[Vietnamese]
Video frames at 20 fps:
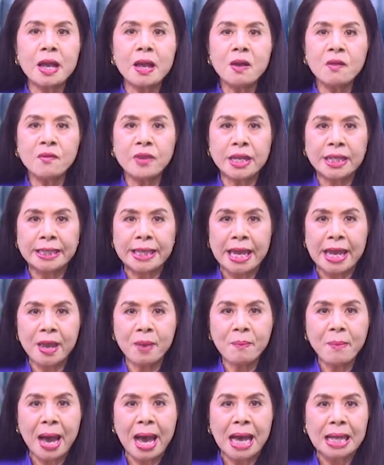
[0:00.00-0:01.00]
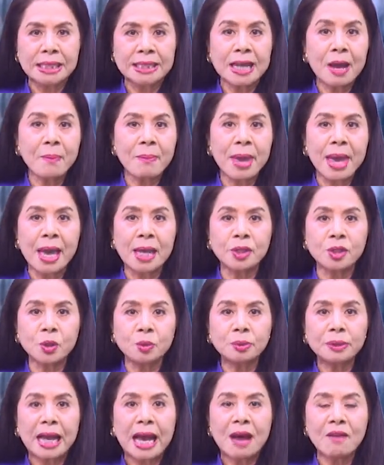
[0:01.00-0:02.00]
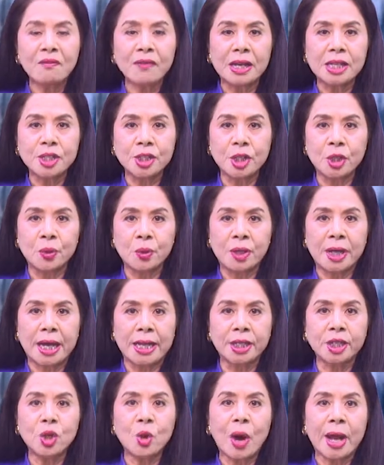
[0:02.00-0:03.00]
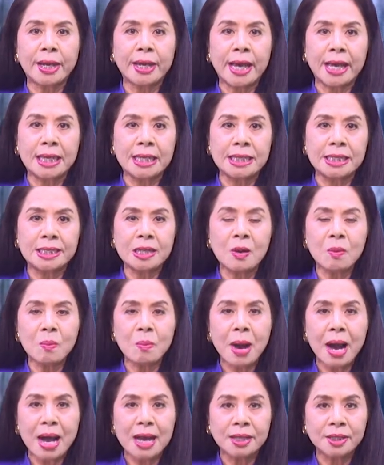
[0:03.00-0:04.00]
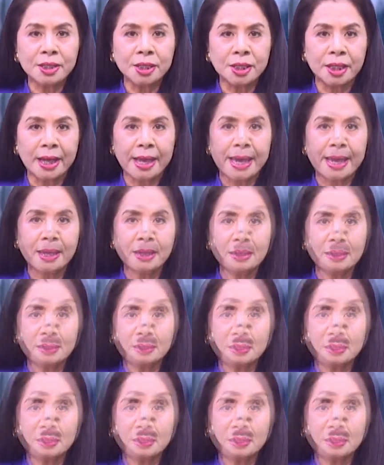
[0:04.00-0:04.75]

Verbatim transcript: Vì thế mà cha mẹ chúng ta phải chịu cảnh đọa đầy trong ba đường ác.